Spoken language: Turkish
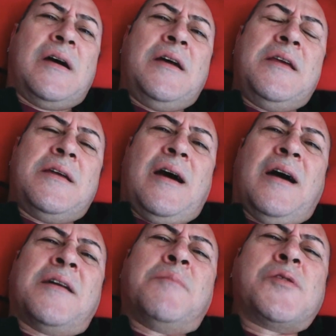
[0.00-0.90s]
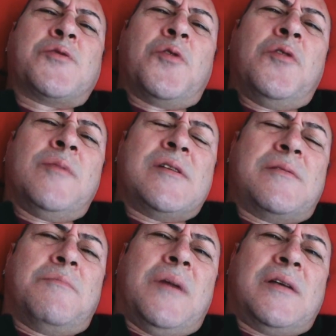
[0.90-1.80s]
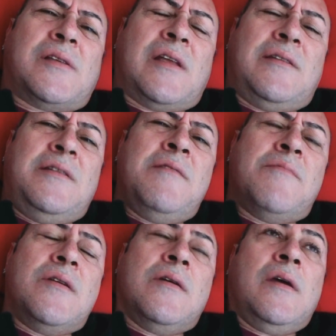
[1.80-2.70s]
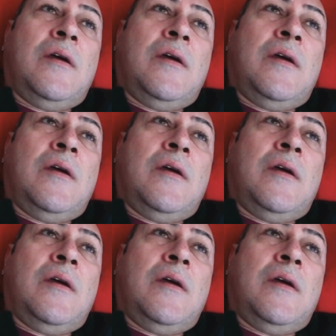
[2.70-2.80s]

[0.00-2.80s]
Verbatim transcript: hani aramız soğumasın maksat değil mi?